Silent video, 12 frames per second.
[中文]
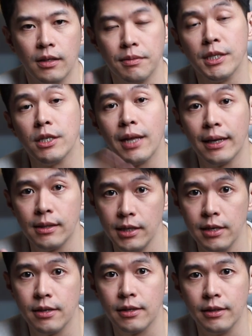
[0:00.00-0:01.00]
好，这边是他
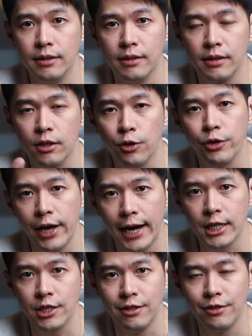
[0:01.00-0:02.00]
第二个 c o d e
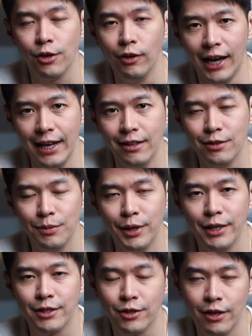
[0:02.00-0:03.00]
action 又来了，对不
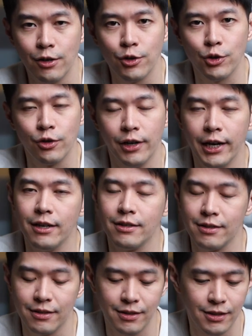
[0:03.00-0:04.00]
对？然后就说，哎。
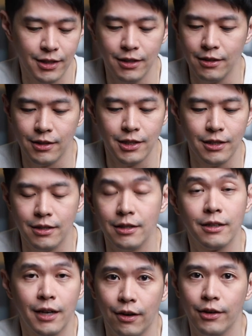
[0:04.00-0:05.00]
你记
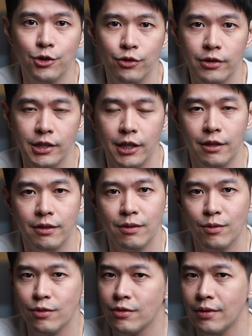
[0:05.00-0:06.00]
得赶快去订，
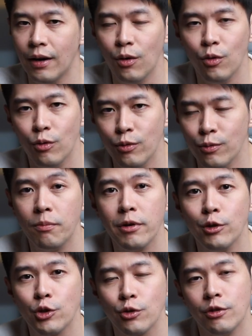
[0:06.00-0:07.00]
然后我没
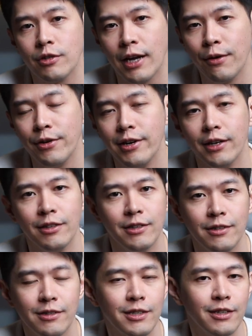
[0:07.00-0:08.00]
有说它会让
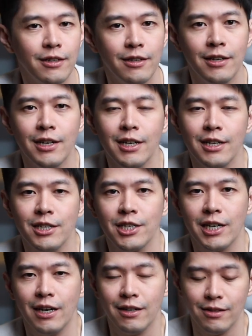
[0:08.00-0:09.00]
你这个
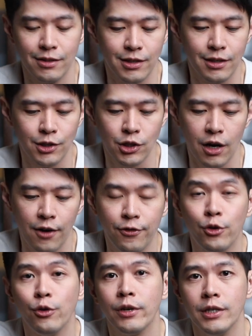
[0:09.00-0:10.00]
像这个
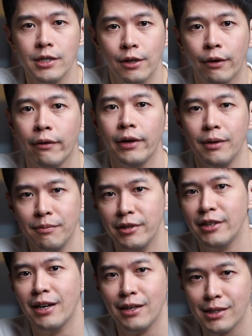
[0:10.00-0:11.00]
soft cookies and cream
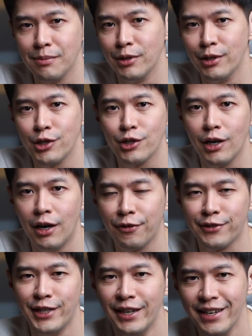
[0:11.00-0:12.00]
一样这么的
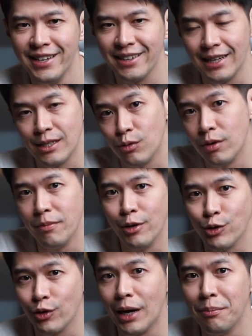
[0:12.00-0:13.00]
soft，但是我也没
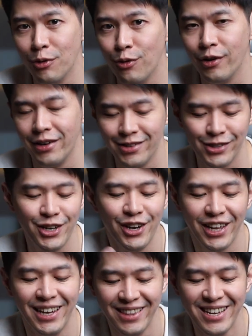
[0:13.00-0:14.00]
有说它不会，就是
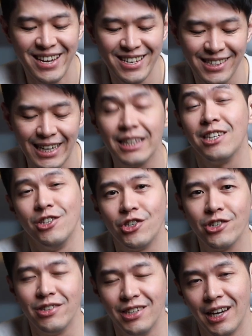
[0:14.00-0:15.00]
有点在提
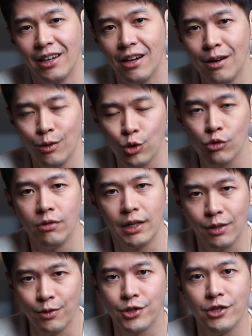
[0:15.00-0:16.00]
示你它的好处
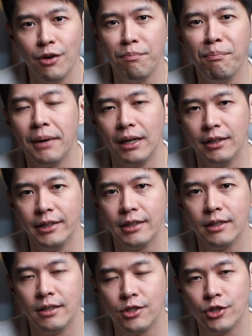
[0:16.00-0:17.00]
啊，同时又绑了
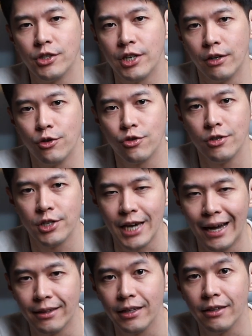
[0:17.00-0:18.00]
一个就是叫你去
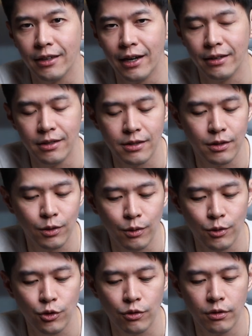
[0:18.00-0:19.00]
下订单的这个
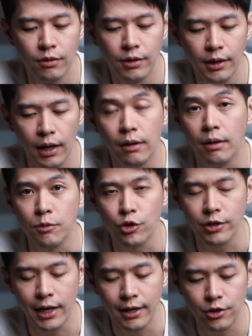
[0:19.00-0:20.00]
动作。好，那我们
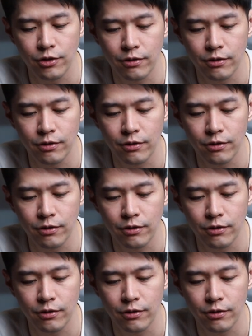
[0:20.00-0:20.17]
继续看下